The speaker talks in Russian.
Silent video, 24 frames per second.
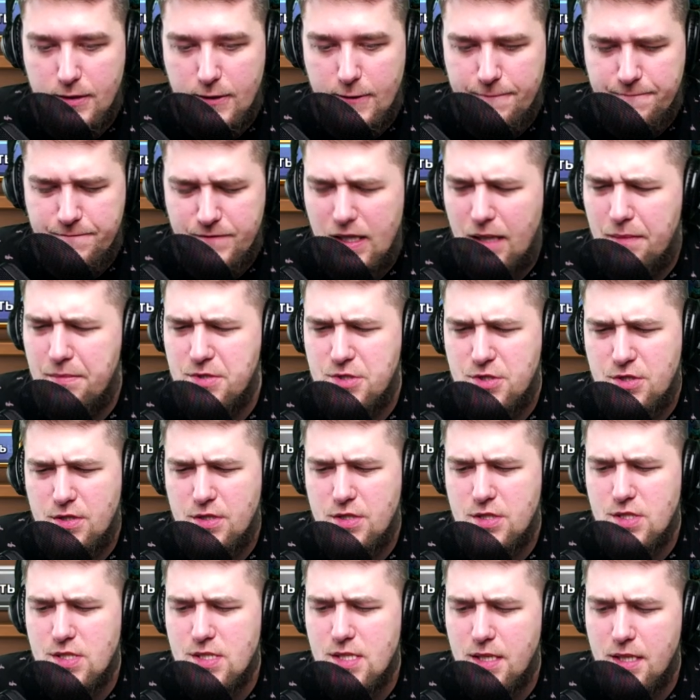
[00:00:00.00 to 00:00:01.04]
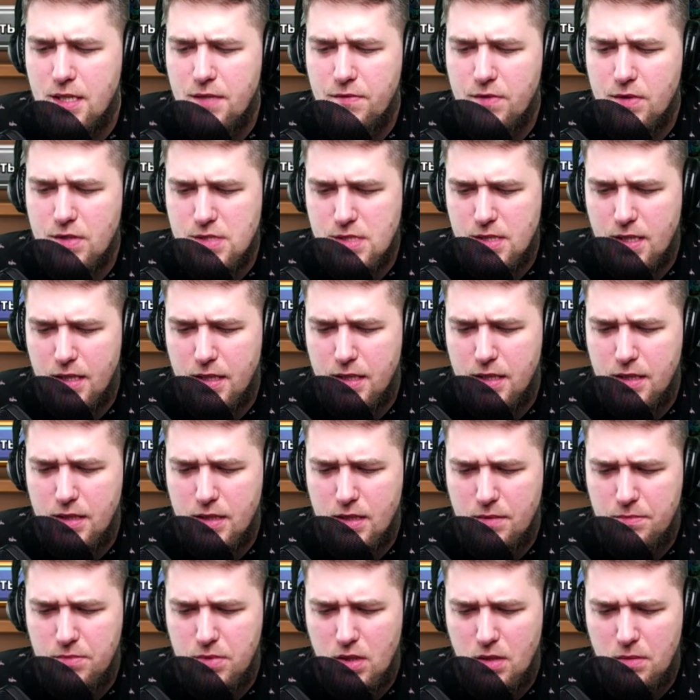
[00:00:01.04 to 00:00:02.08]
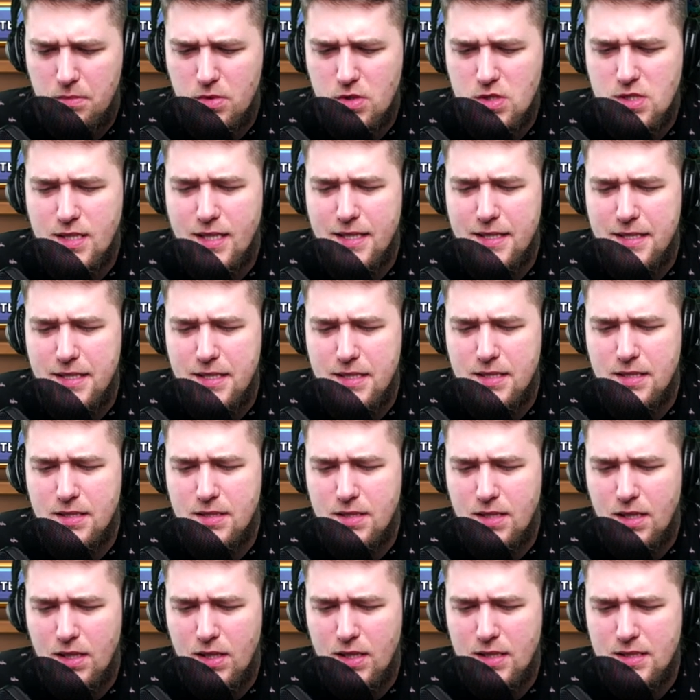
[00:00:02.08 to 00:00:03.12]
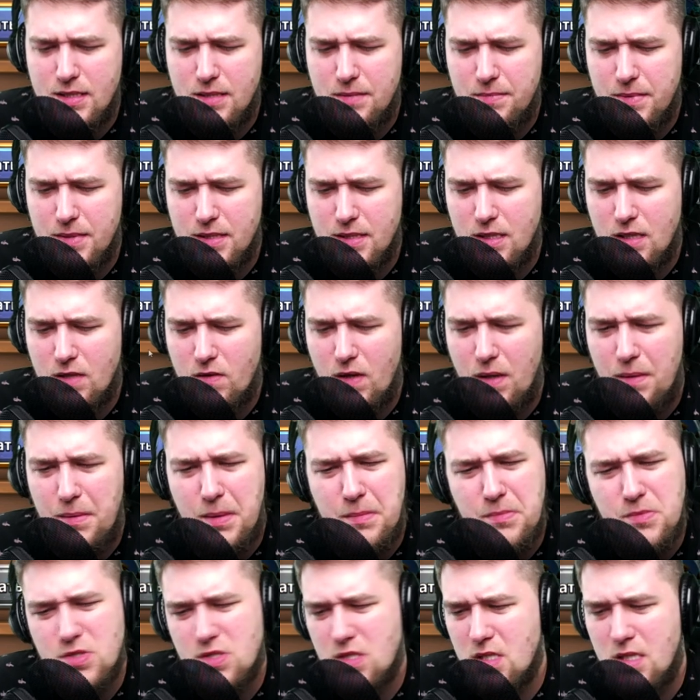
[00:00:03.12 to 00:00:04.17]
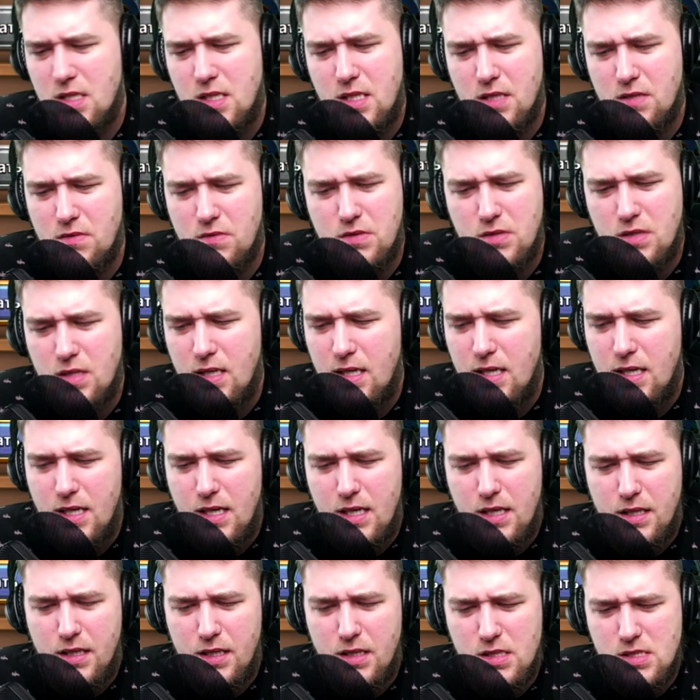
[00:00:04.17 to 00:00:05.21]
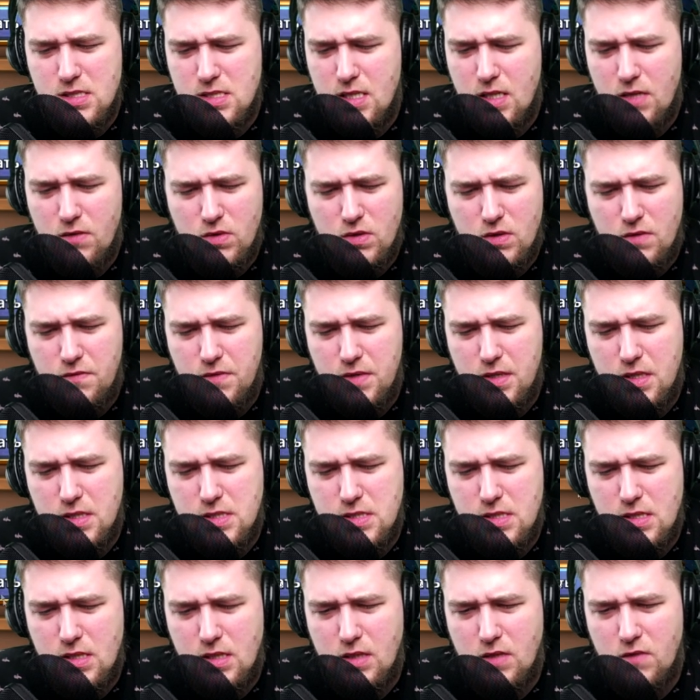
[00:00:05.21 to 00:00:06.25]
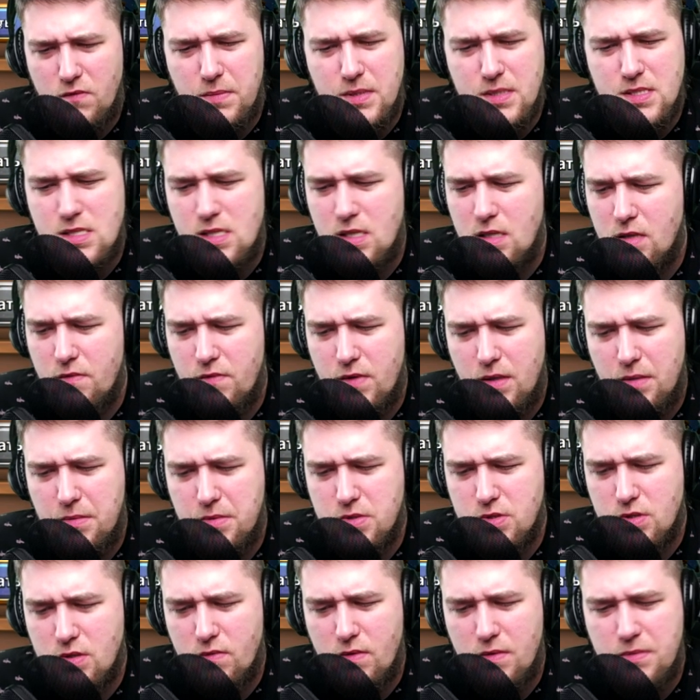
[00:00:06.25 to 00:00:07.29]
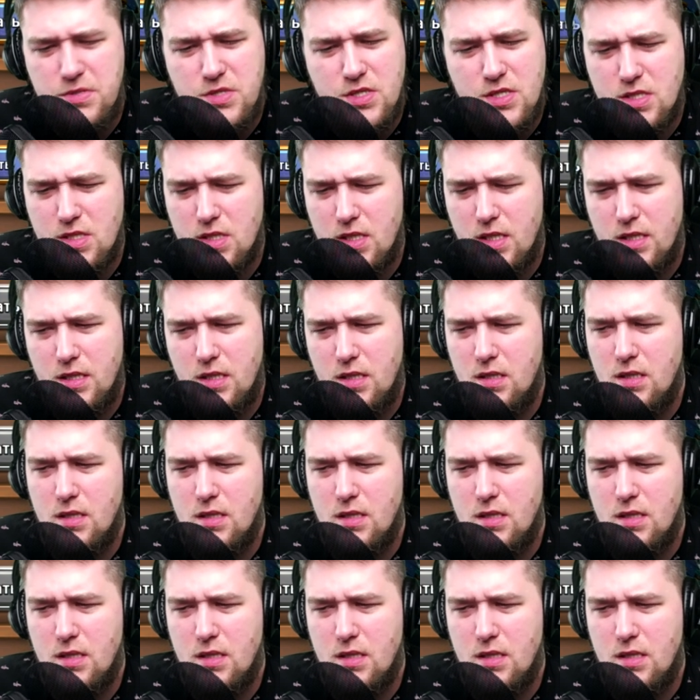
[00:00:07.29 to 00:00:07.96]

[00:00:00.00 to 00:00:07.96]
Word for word: Там еще ништяки вроде какие-то были. Может, какие-то таланты подкроем, а может, нет. Тут... Вот я не знаю, вот верите или нет, в последнее время что-то вообще желания нет